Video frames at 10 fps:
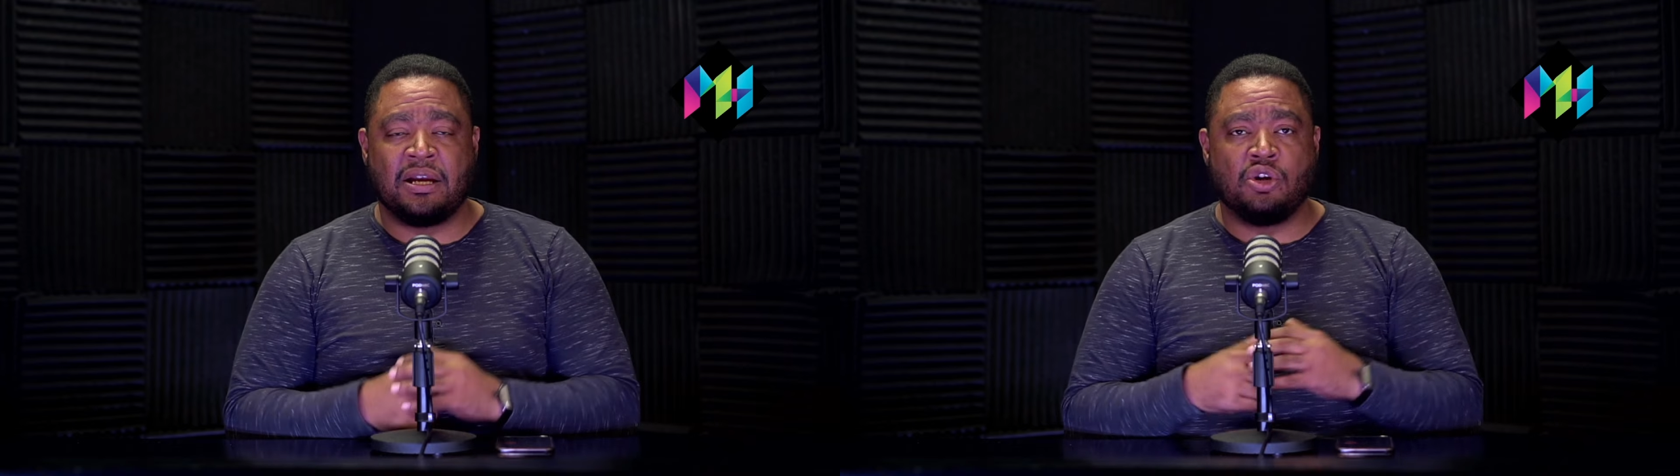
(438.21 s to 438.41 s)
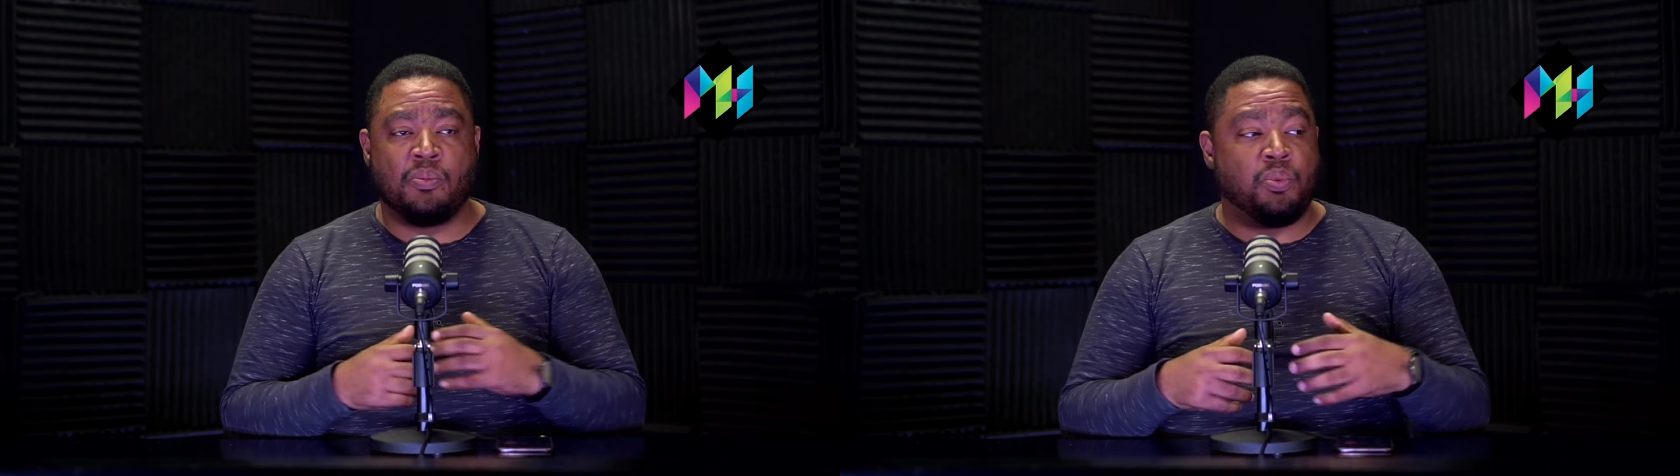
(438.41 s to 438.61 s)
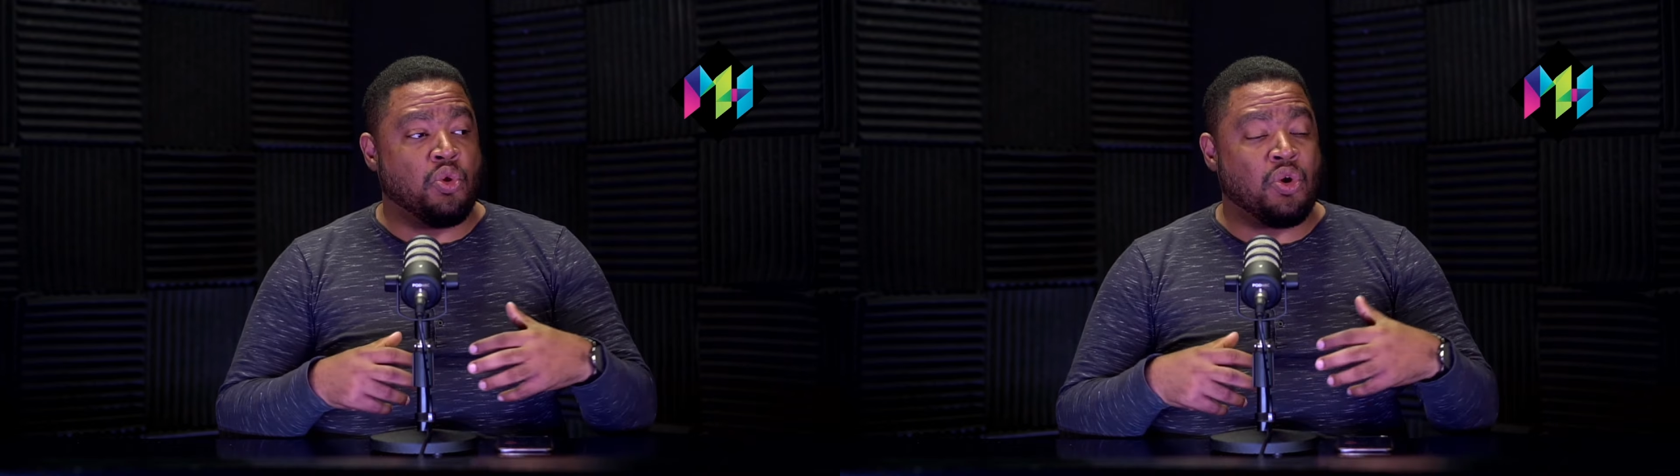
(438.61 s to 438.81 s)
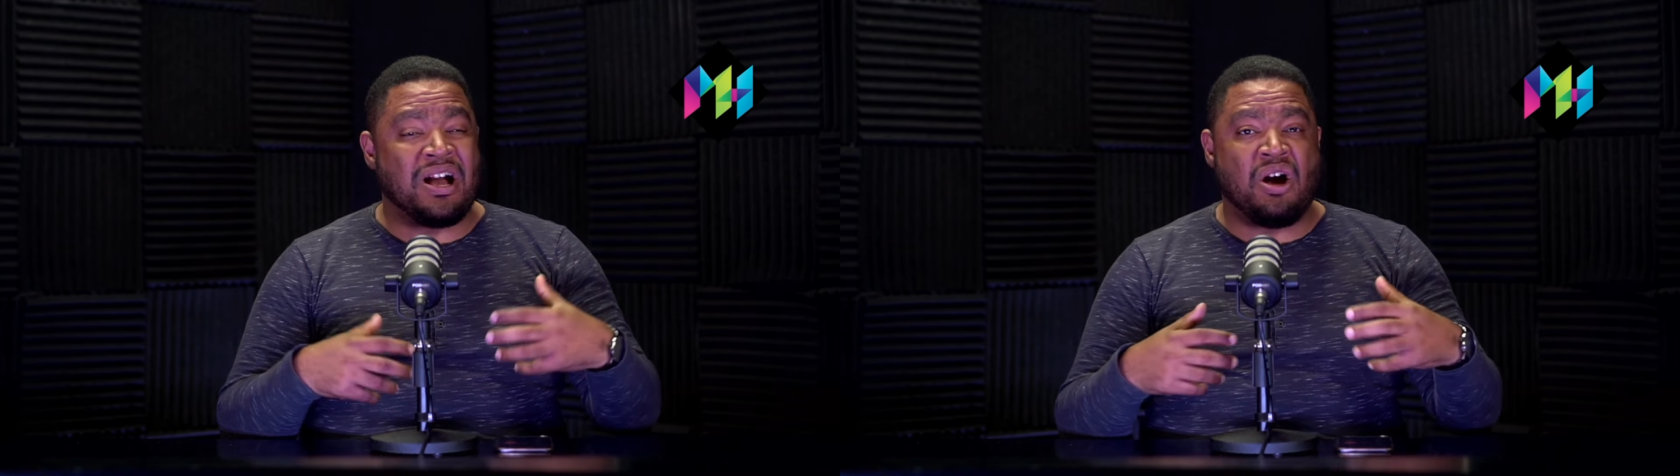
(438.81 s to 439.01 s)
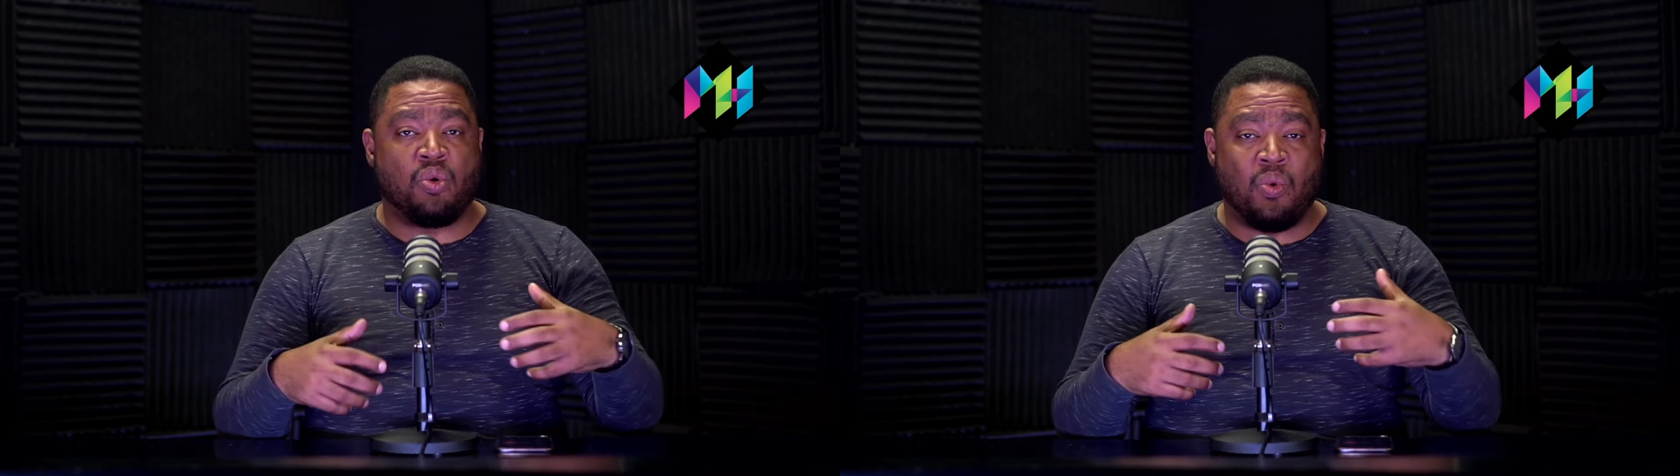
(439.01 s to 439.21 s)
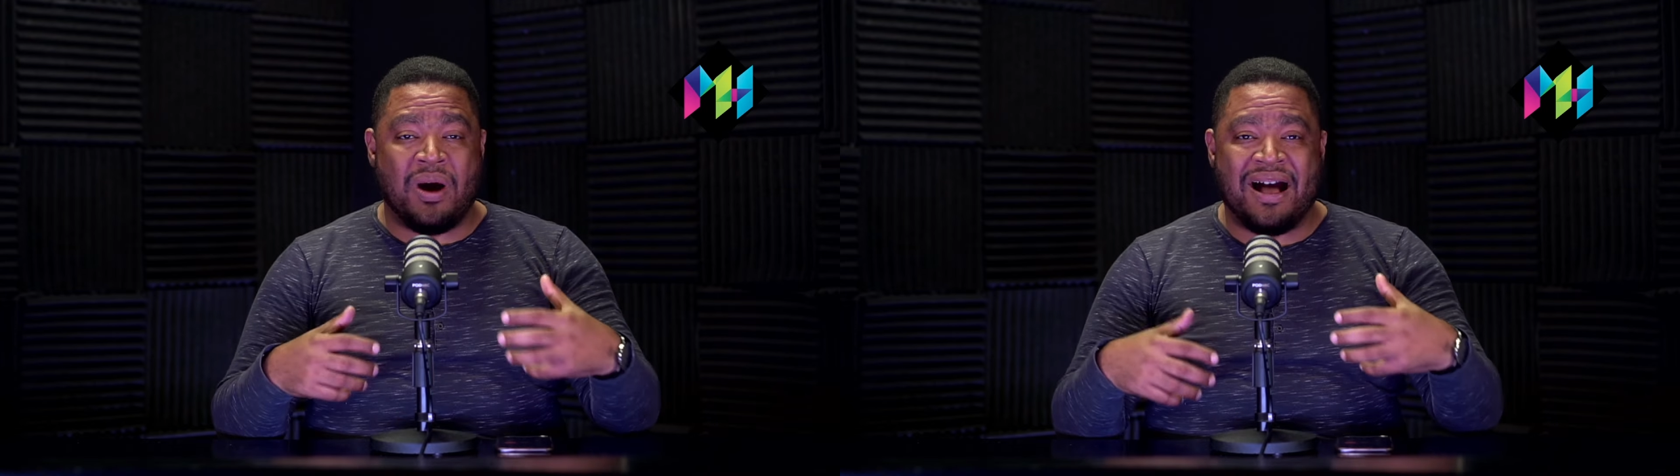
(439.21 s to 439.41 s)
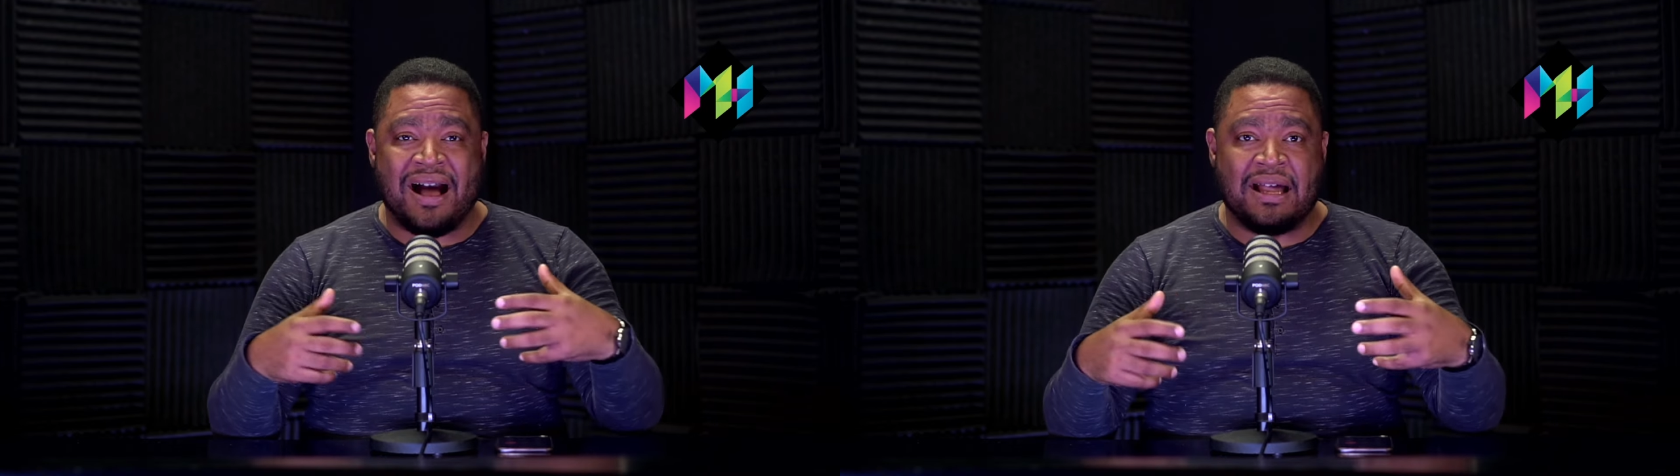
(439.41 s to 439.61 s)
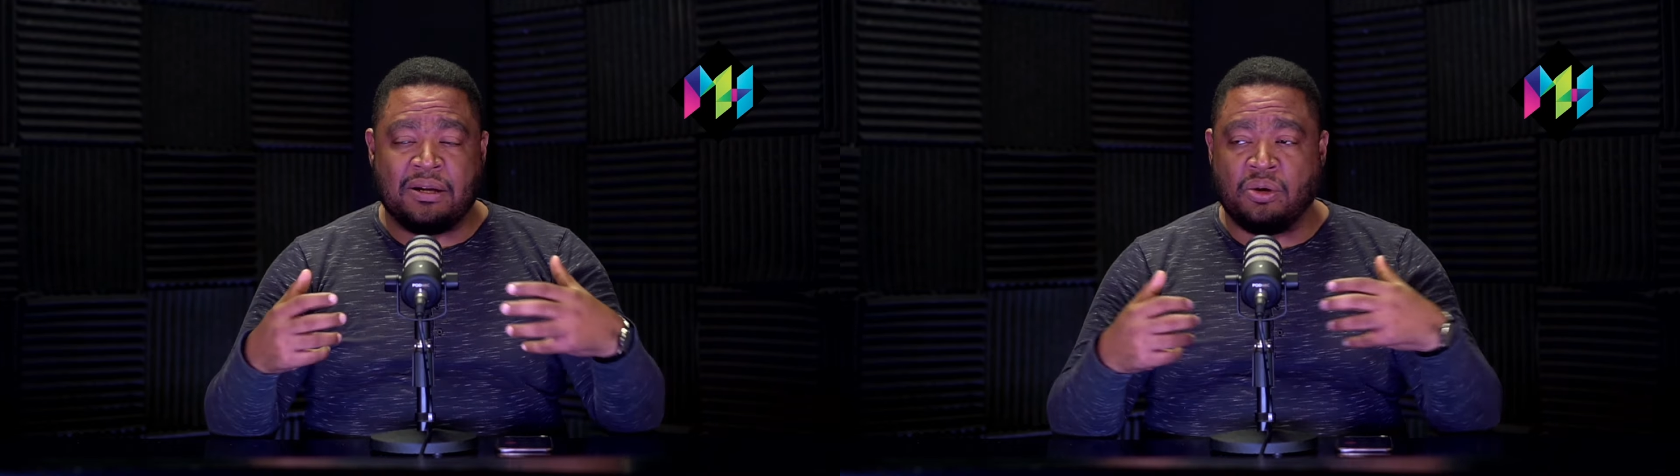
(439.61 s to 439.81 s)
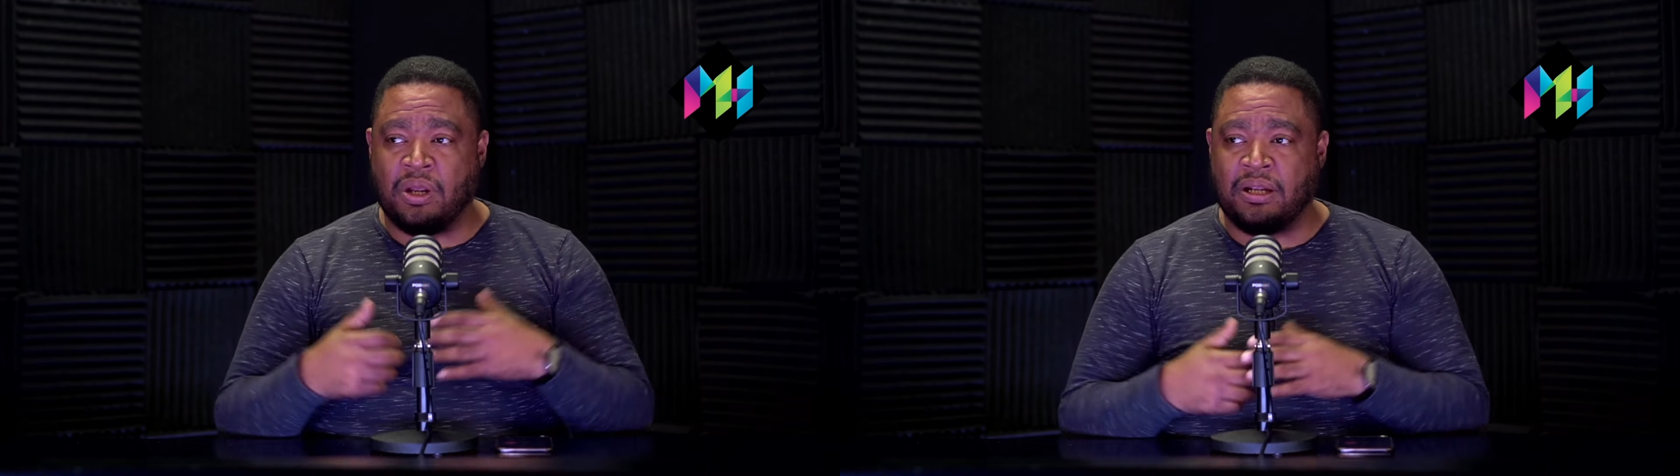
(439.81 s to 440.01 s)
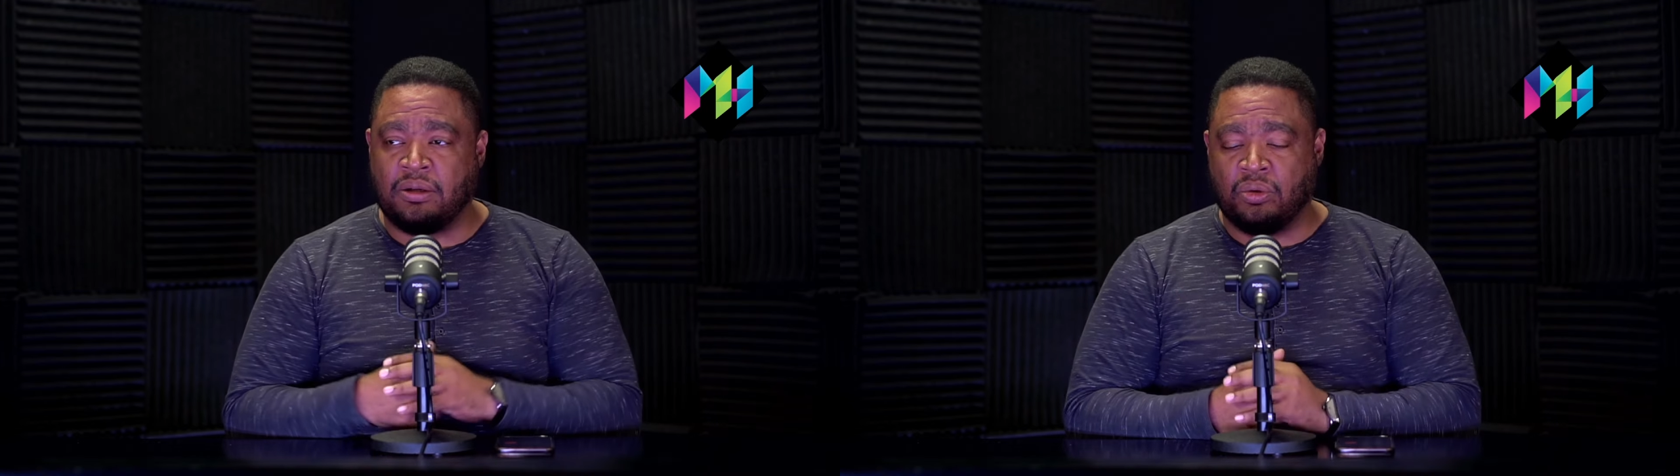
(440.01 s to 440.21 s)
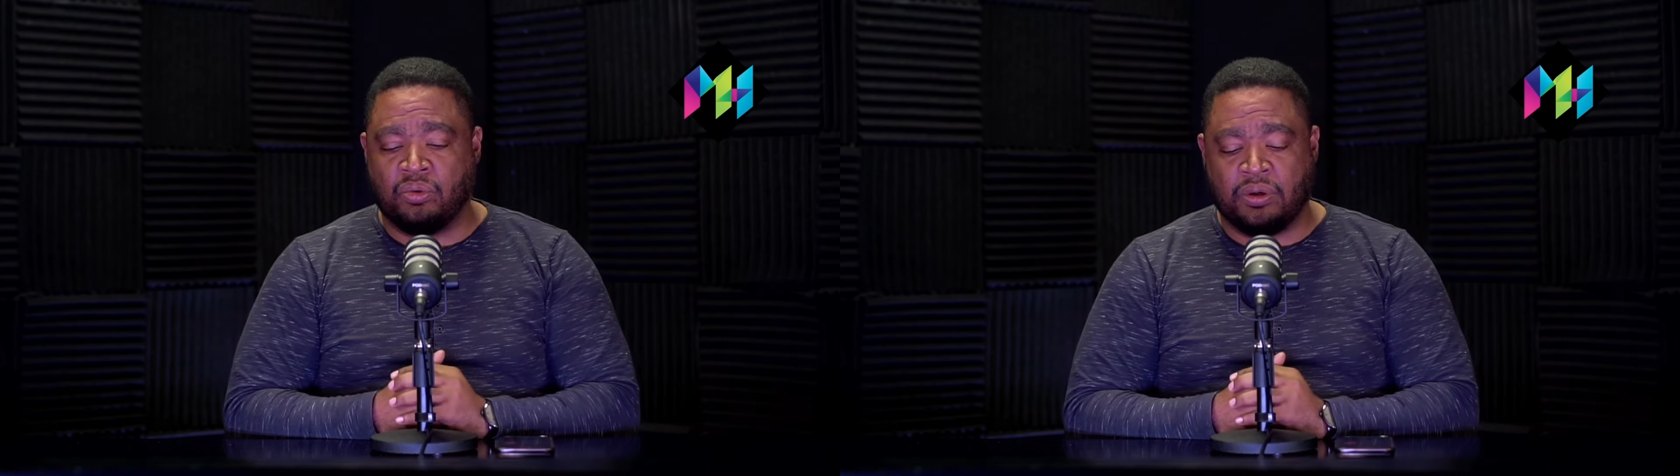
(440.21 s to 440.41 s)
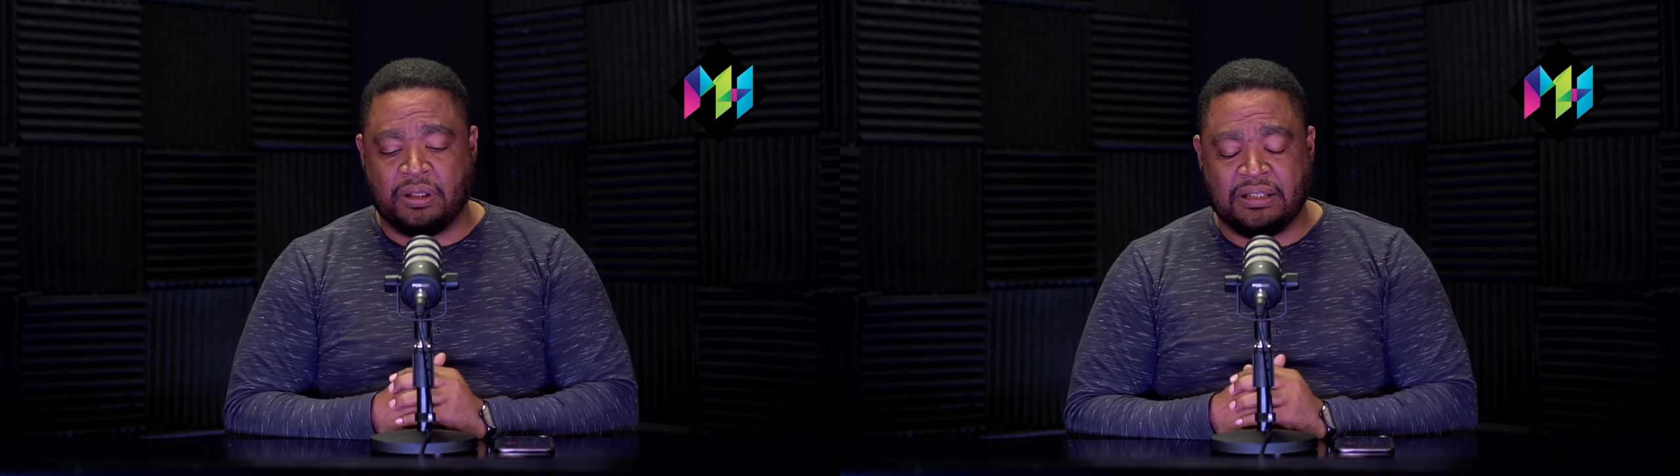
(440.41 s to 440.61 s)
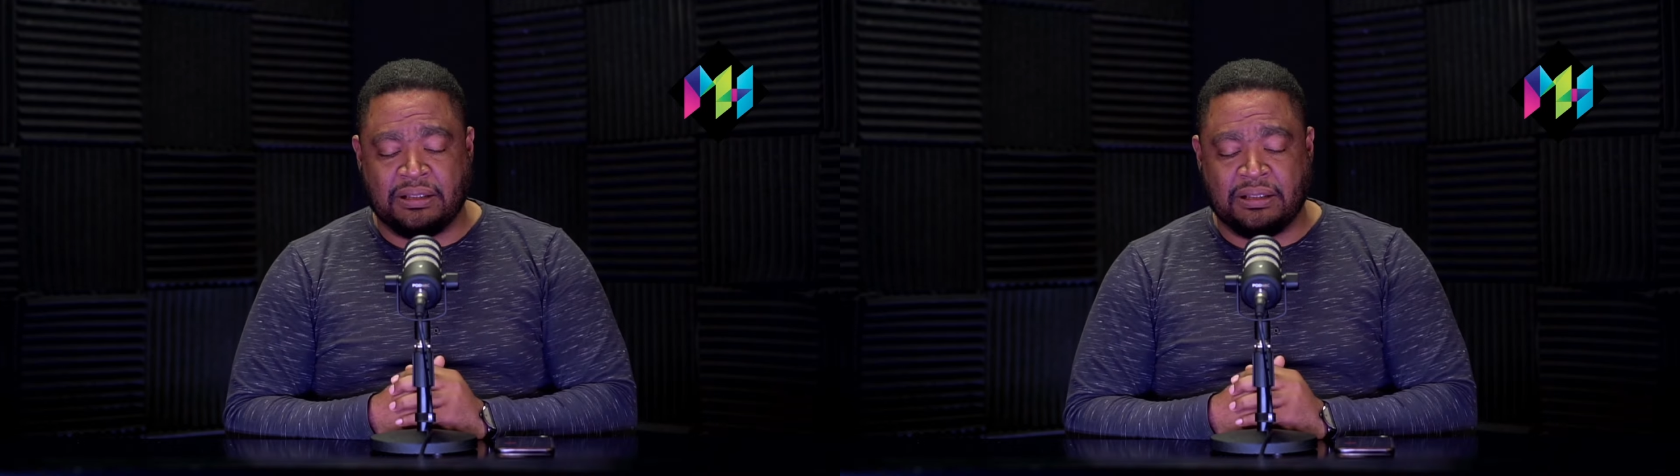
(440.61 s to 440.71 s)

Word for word: que no pudo cuajar en,